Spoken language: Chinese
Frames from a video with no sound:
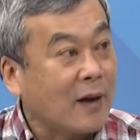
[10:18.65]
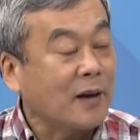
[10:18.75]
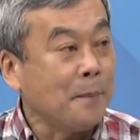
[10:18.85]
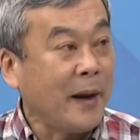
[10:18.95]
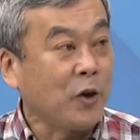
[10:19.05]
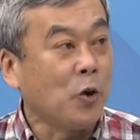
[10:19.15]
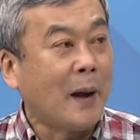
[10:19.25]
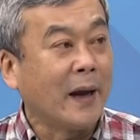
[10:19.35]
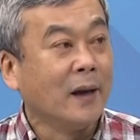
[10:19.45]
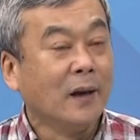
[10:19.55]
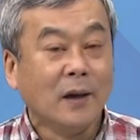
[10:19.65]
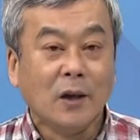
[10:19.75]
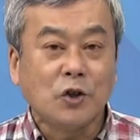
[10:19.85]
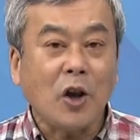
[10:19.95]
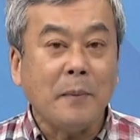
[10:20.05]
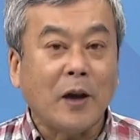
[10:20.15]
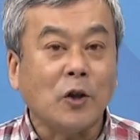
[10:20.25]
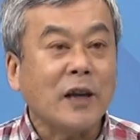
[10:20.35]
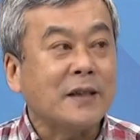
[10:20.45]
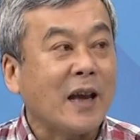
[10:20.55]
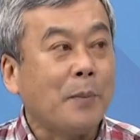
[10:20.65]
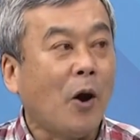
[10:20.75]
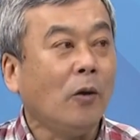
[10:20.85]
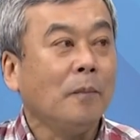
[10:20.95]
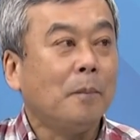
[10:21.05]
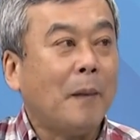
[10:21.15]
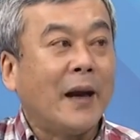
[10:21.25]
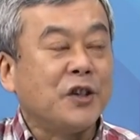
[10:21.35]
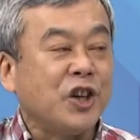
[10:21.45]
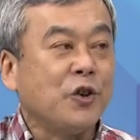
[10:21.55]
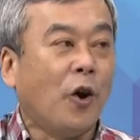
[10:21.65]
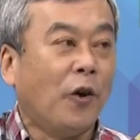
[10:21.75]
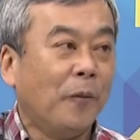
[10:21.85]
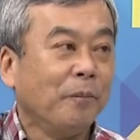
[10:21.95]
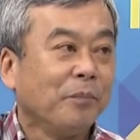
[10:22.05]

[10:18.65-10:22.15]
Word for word: 跟美国买，所以美国在这一波卖了军火，